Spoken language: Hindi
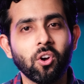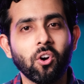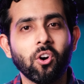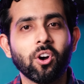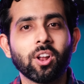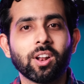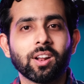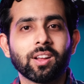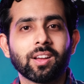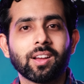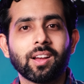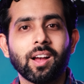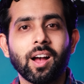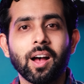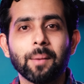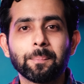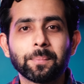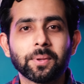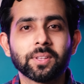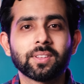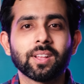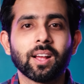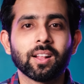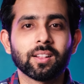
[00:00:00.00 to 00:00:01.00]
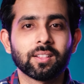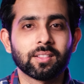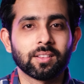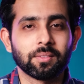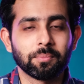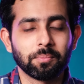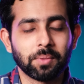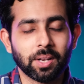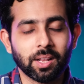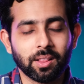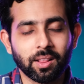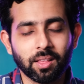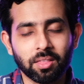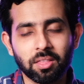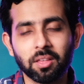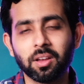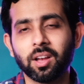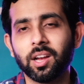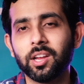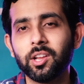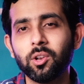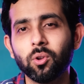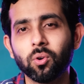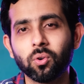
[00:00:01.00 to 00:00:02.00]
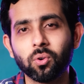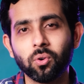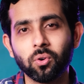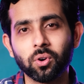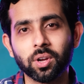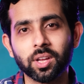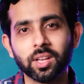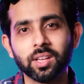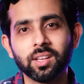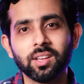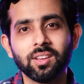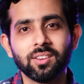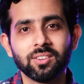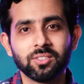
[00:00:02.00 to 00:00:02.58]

और आपके साथ मेरे जैसे कई लोग होंगे